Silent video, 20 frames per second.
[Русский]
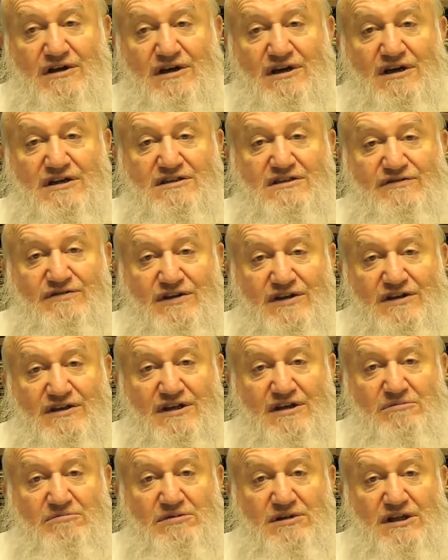
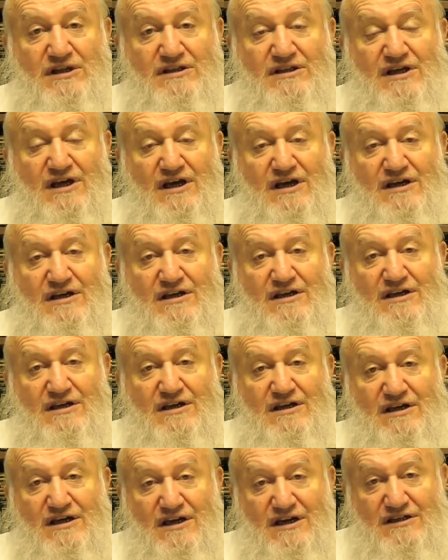развитие плода,
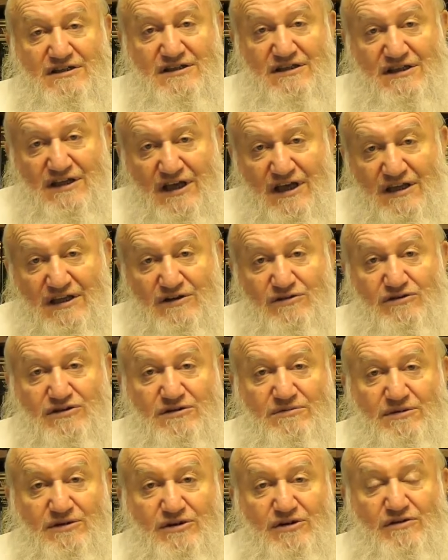рождение
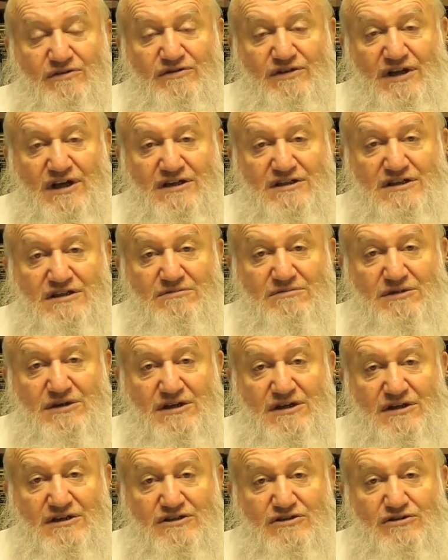уже потом в нашем
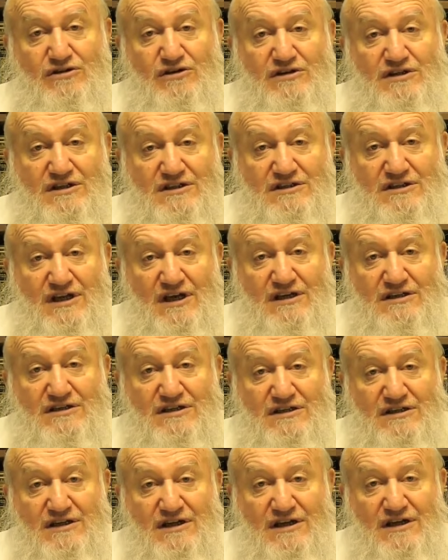мире. Что это
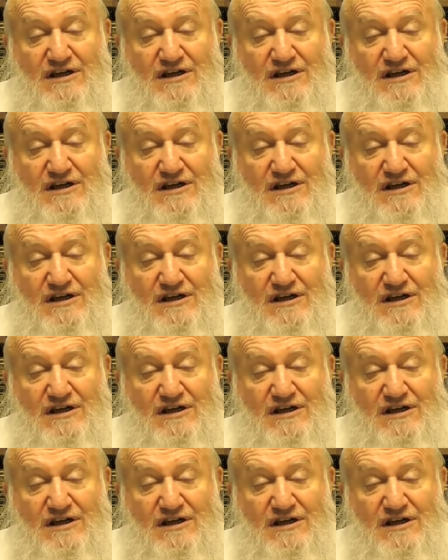значит?